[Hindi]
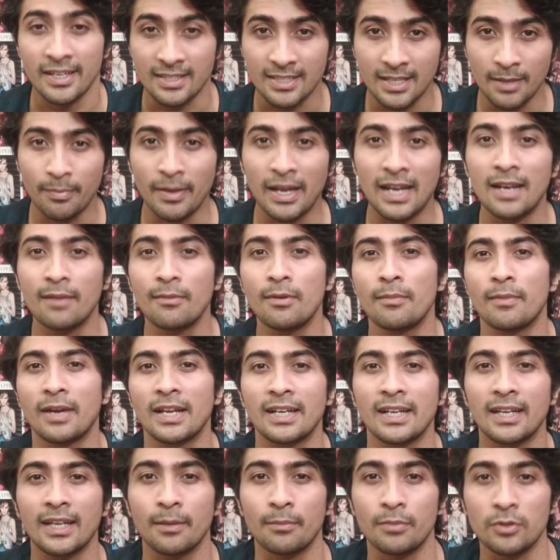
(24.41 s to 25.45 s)
इसके पहले भी
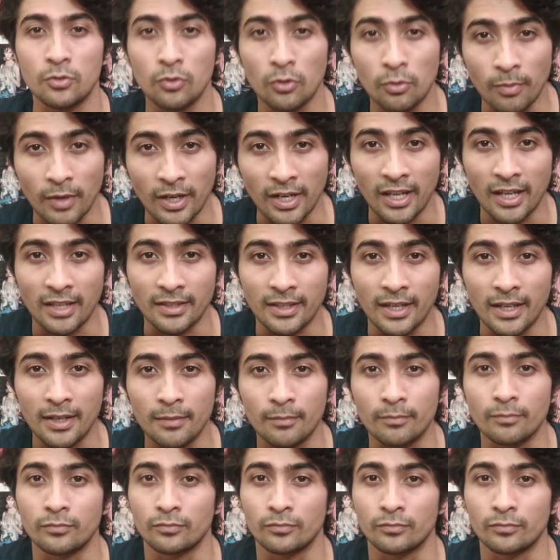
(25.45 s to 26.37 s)
मैंने एक एपिसोड बनाया था